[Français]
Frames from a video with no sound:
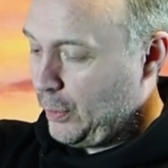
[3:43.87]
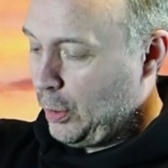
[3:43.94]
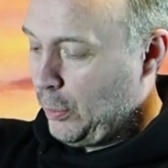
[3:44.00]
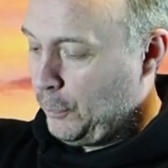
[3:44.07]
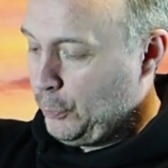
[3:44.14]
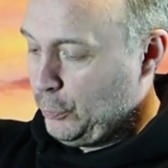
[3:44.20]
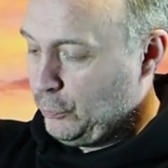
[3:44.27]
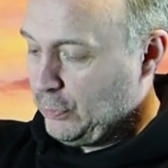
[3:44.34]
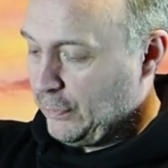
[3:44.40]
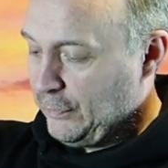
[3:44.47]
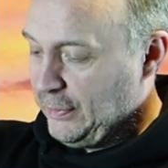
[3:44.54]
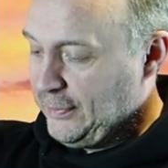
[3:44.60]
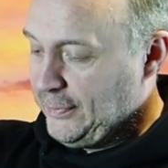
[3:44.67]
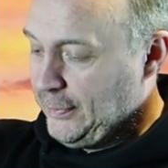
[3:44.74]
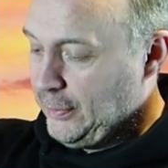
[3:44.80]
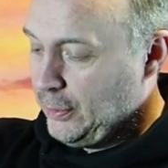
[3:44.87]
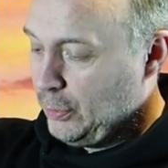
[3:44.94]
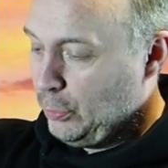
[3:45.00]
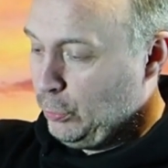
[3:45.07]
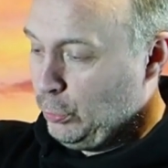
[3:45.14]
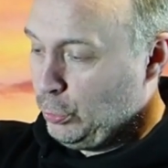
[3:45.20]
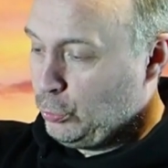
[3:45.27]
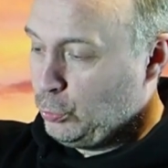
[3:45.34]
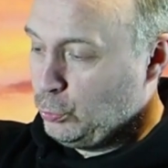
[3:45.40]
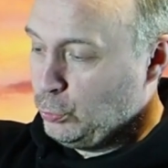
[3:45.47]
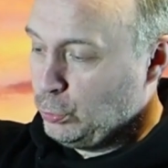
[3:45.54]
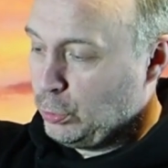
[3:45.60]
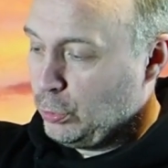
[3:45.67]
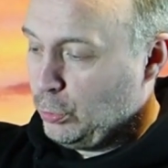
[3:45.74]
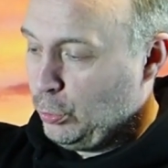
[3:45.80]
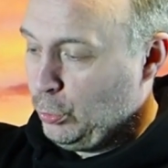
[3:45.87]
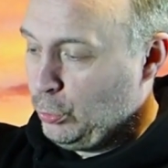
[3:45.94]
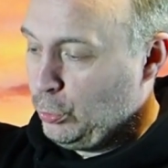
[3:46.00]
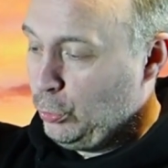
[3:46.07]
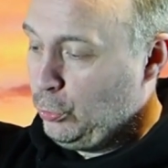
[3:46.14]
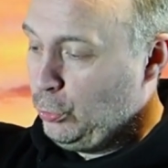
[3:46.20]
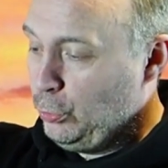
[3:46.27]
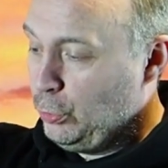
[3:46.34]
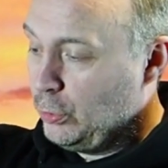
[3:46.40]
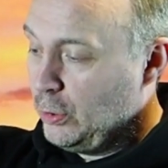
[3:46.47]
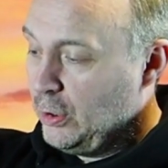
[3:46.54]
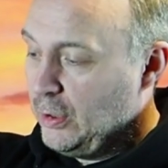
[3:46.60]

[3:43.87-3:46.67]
En plus vous avez ici le tour au-dessus